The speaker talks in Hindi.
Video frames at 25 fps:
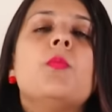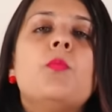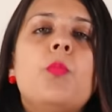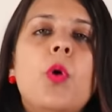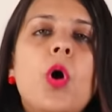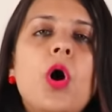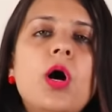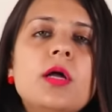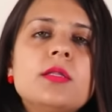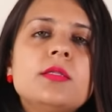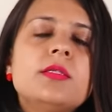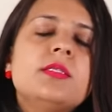
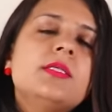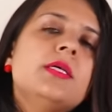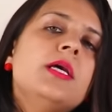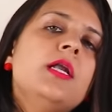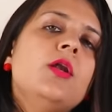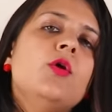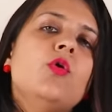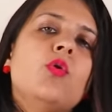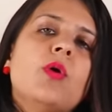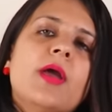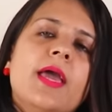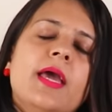बहुत से
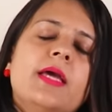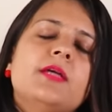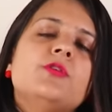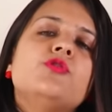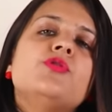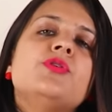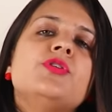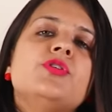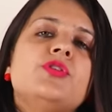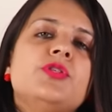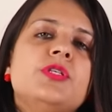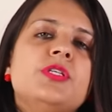लोग हैं
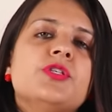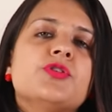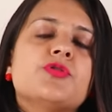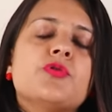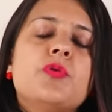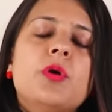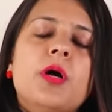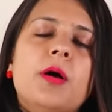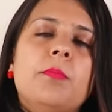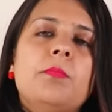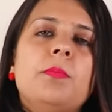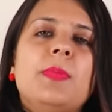जो इस चीज़
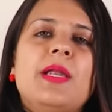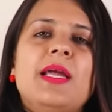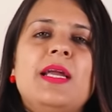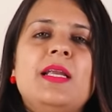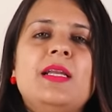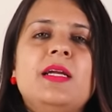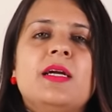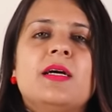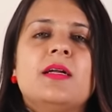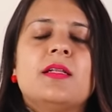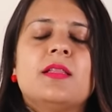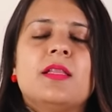को
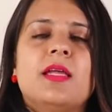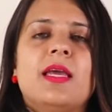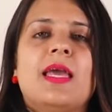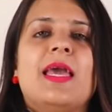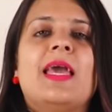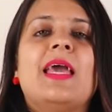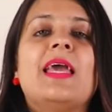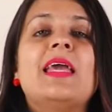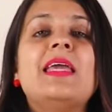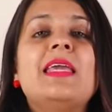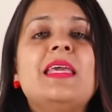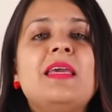कंप्लेन करते
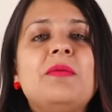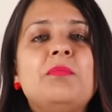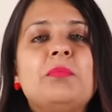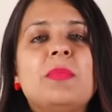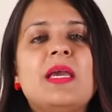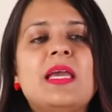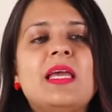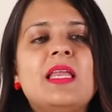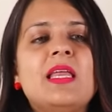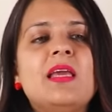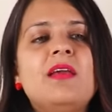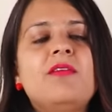हैं कि
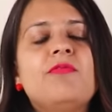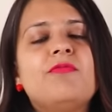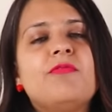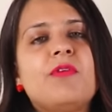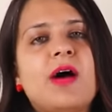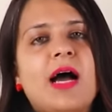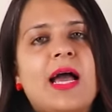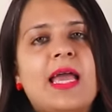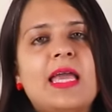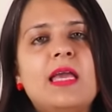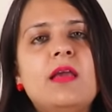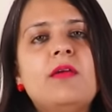मेरी
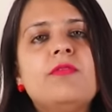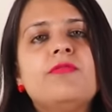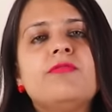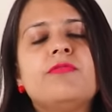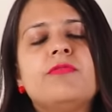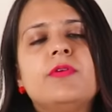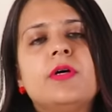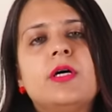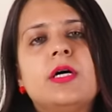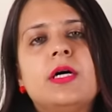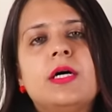वाइफ